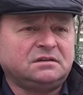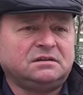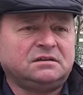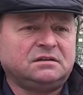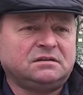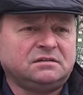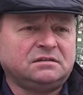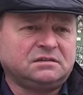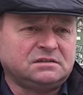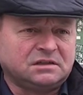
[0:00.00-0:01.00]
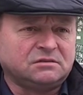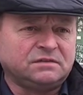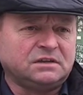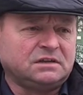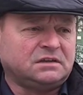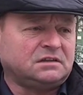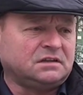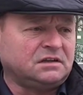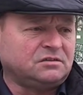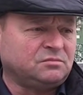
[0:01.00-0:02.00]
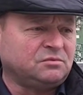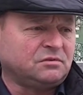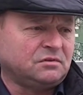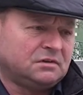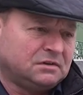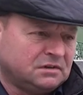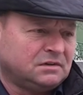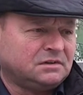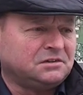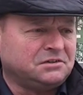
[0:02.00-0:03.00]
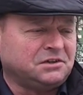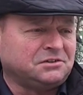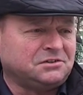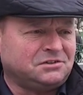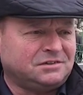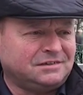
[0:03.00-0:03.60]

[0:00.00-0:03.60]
i stanowienia, tak jak to było niegdyś.